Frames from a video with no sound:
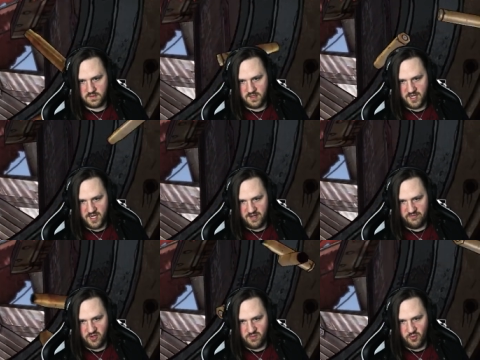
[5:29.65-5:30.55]
Nein,
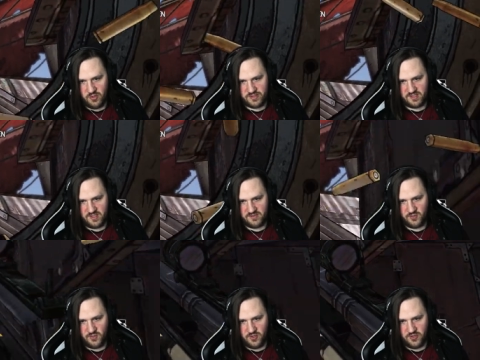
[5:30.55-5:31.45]
warum holst du den zu
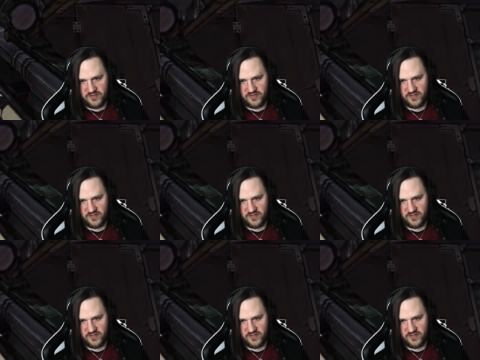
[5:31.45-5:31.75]
uns?